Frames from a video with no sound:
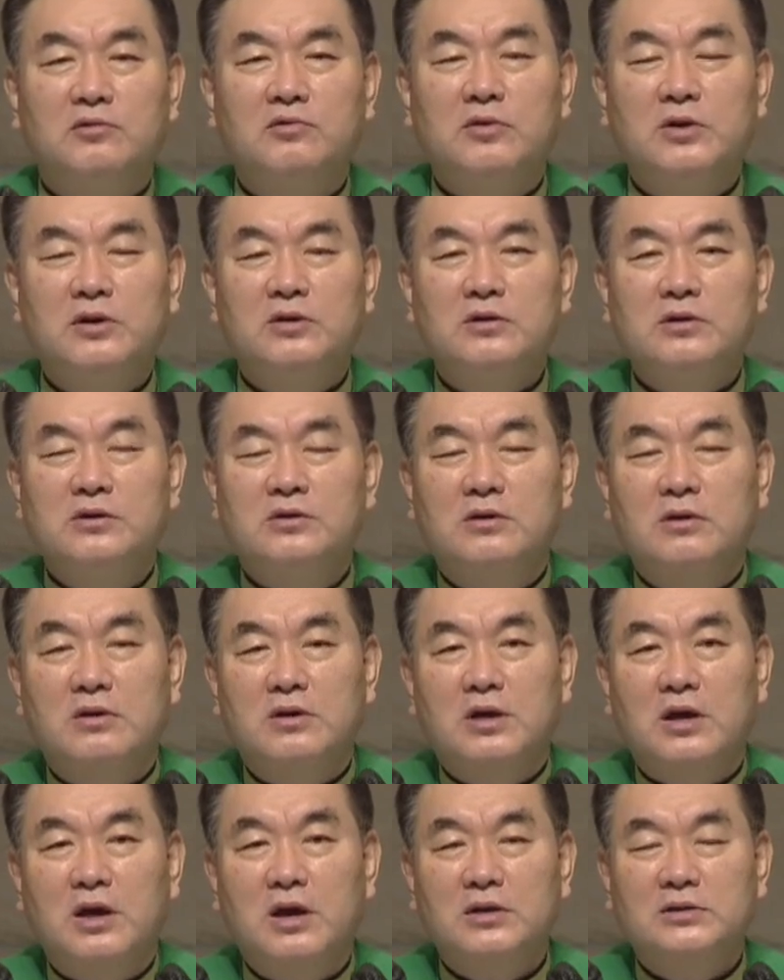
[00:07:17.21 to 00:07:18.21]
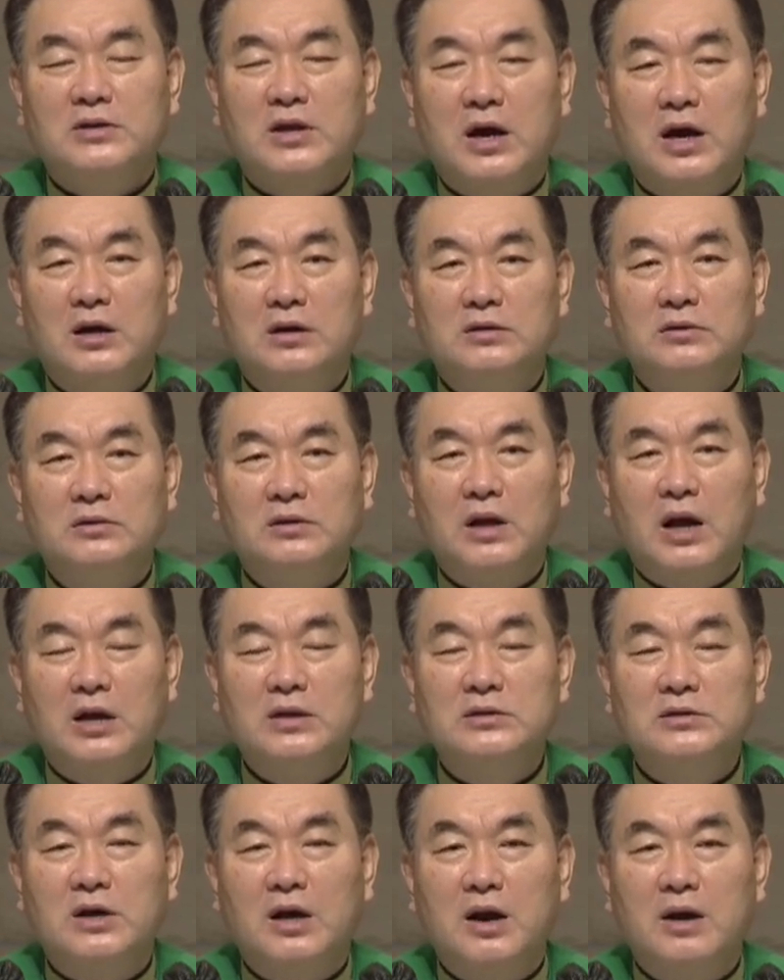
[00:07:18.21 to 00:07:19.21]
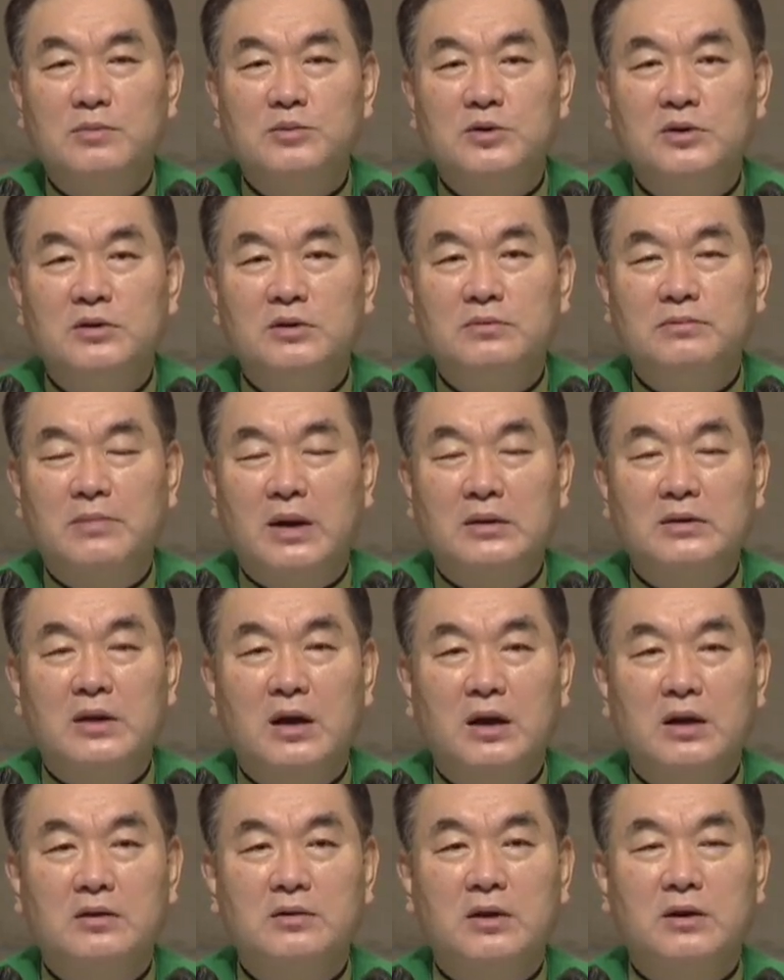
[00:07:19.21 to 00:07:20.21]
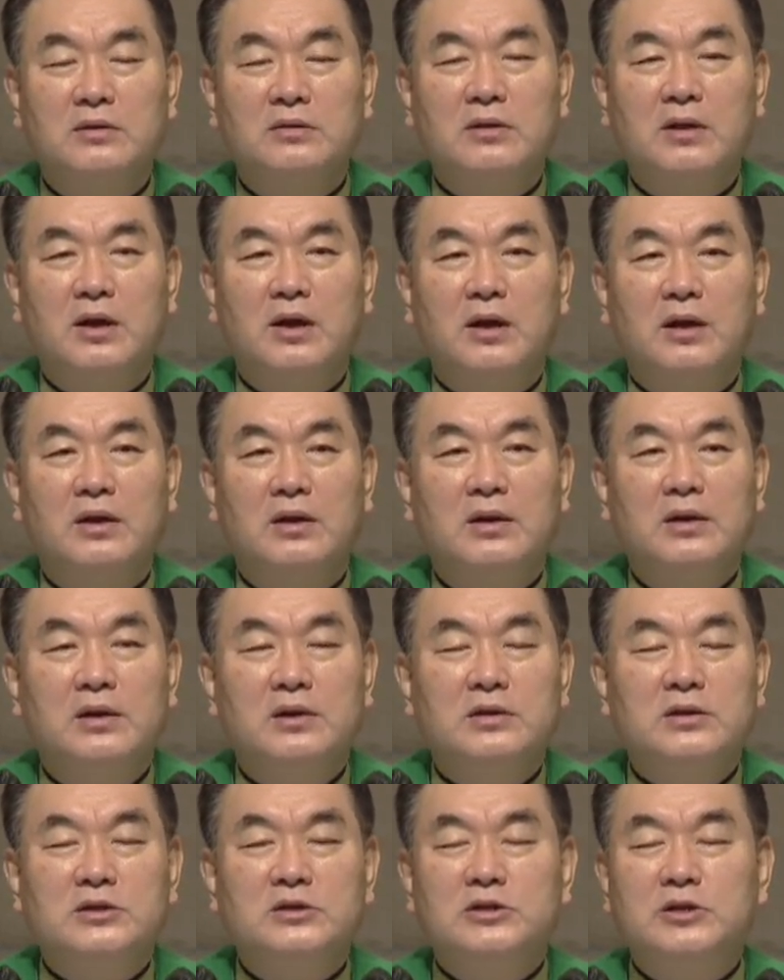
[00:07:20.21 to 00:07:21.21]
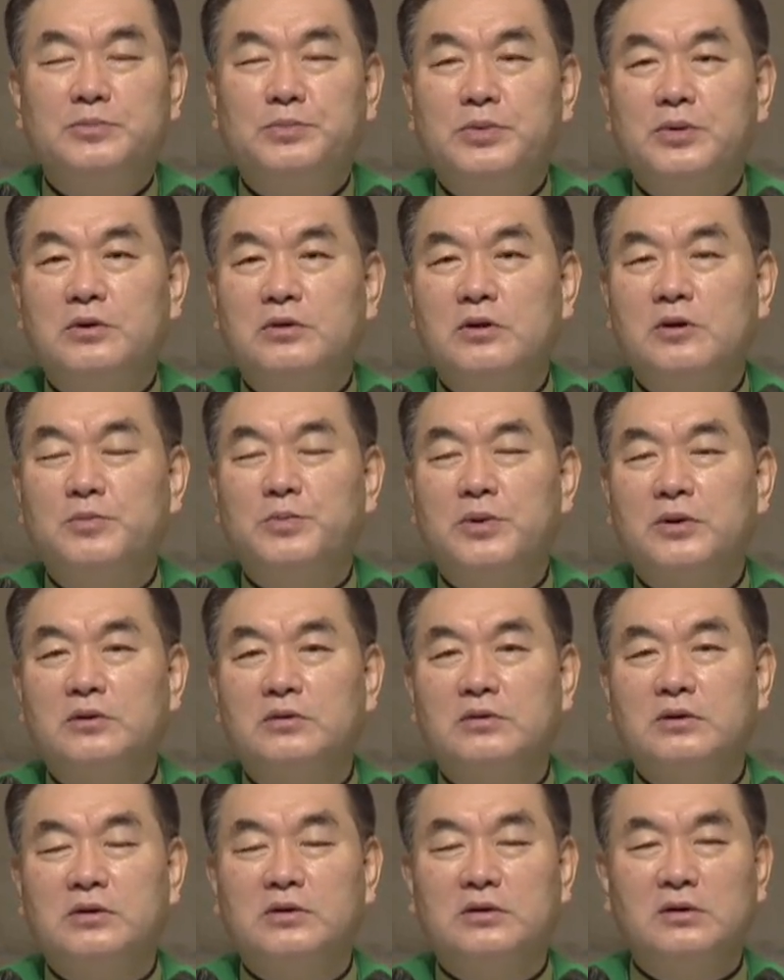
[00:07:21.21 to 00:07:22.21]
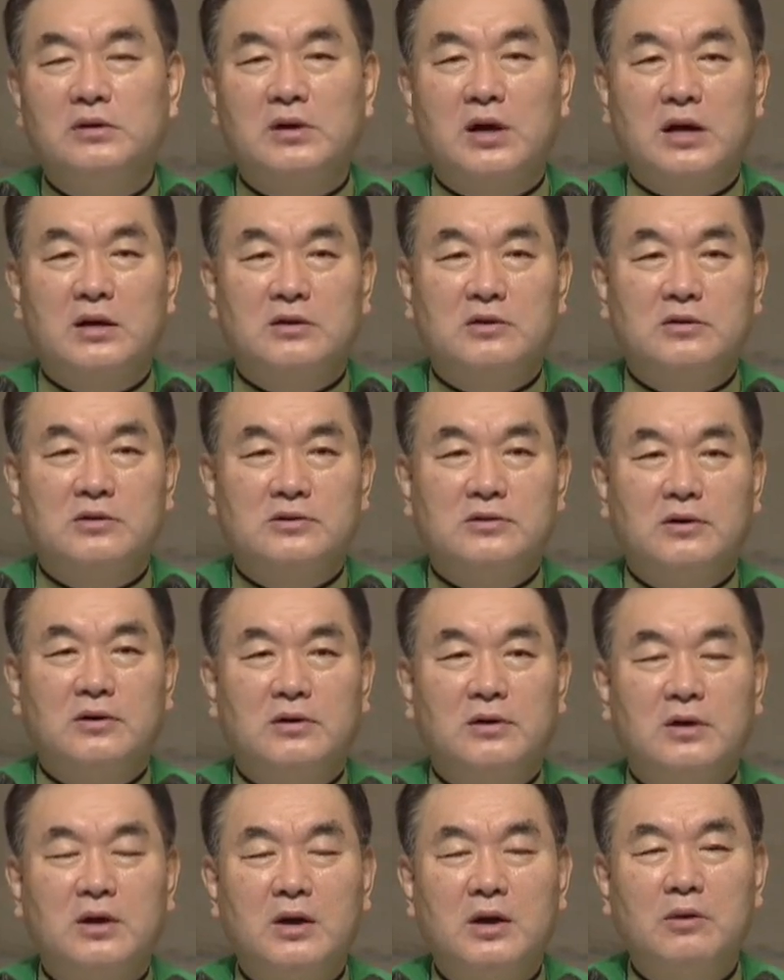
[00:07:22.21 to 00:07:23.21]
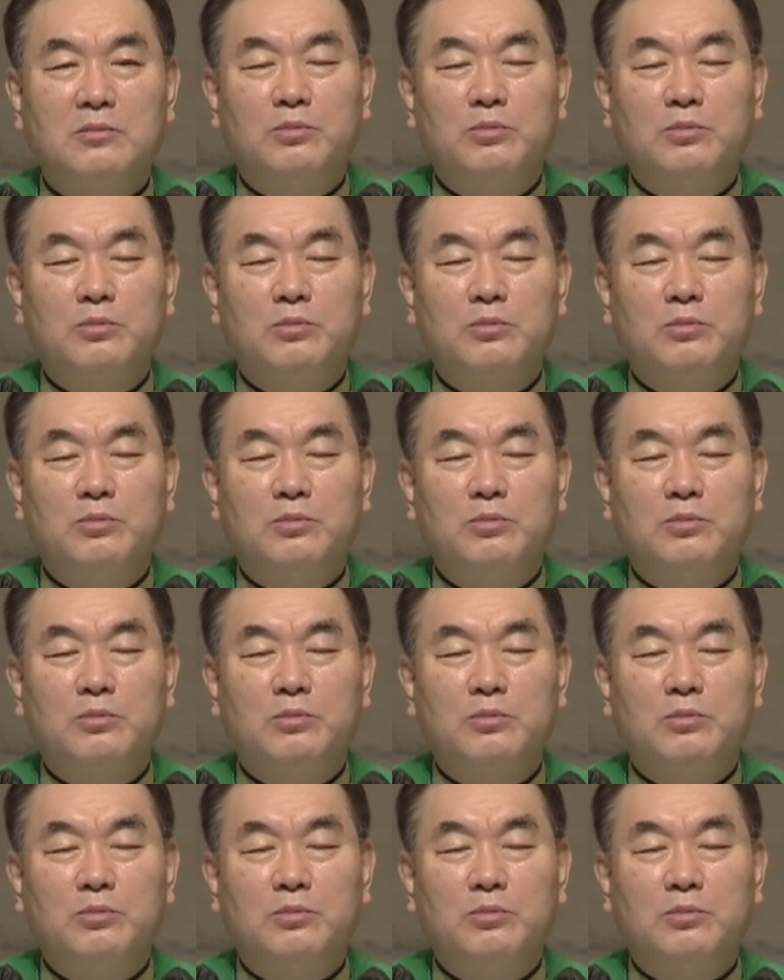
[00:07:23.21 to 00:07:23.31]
우리는 그렇게 사는 한 사람을 만나게 되는데 이 시편 1편은 그를 가리켜서